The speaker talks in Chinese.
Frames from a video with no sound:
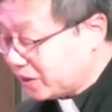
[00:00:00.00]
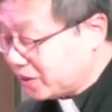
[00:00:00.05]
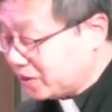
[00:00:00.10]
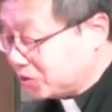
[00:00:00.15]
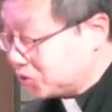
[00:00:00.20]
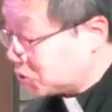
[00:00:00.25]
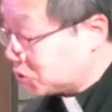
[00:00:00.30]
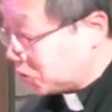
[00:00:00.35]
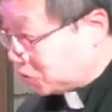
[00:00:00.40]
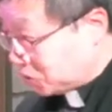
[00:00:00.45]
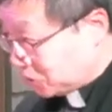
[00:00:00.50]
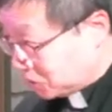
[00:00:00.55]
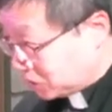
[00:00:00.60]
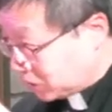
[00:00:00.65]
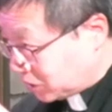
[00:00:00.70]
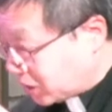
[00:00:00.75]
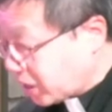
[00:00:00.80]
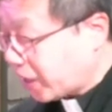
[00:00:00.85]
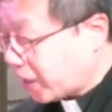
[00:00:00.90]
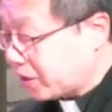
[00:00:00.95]
去
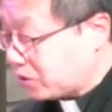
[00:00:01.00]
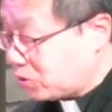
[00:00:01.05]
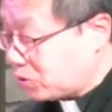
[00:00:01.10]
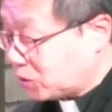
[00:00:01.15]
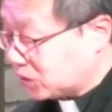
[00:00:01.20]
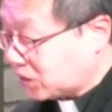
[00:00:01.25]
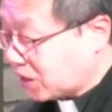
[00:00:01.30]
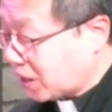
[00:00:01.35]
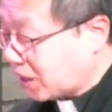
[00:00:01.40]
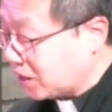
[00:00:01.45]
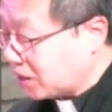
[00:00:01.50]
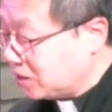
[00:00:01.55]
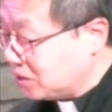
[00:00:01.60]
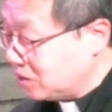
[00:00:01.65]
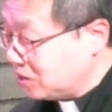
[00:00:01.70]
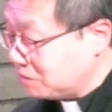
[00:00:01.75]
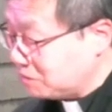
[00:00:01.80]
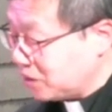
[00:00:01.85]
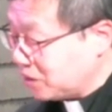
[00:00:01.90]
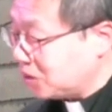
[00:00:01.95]
概括它。
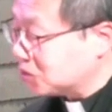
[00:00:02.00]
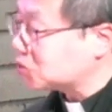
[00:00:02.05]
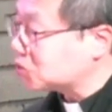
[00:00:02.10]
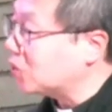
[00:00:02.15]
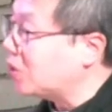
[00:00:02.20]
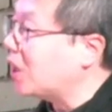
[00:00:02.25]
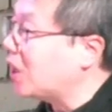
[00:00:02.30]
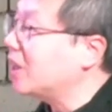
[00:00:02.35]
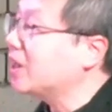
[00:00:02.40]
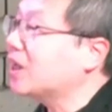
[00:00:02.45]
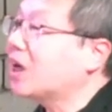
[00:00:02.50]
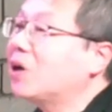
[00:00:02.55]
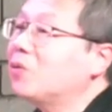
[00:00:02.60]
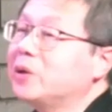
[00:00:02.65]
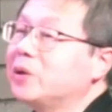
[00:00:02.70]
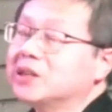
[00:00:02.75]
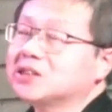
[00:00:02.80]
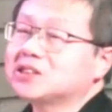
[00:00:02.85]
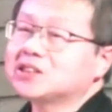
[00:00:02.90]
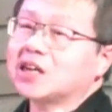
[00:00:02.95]
不要说“哎呀，为
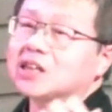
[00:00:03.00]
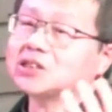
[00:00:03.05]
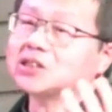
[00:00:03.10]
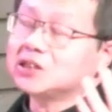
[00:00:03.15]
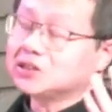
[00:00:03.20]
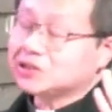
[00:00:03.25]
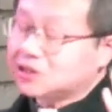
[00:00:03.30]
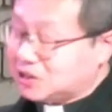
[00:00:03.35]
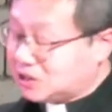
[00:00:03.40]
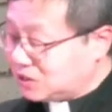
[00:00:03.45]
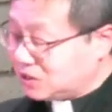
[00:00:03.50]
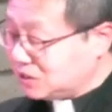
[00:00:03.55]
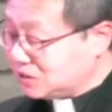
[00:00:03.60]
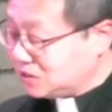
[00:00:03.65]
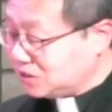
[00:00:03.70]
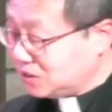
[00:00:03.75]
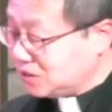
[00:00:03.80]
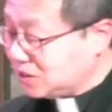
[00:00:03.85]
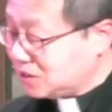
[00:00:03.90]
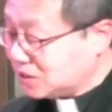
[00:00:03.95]
了家庭的合
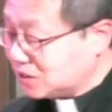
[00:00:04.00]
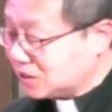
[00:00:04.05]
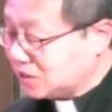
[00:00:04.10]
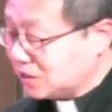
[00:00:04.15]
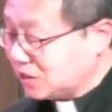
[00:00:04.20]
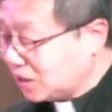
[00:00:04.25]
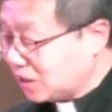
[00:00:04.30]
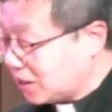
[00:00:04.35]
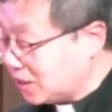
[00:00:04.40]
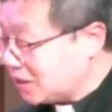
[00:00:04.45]
一，哎呀，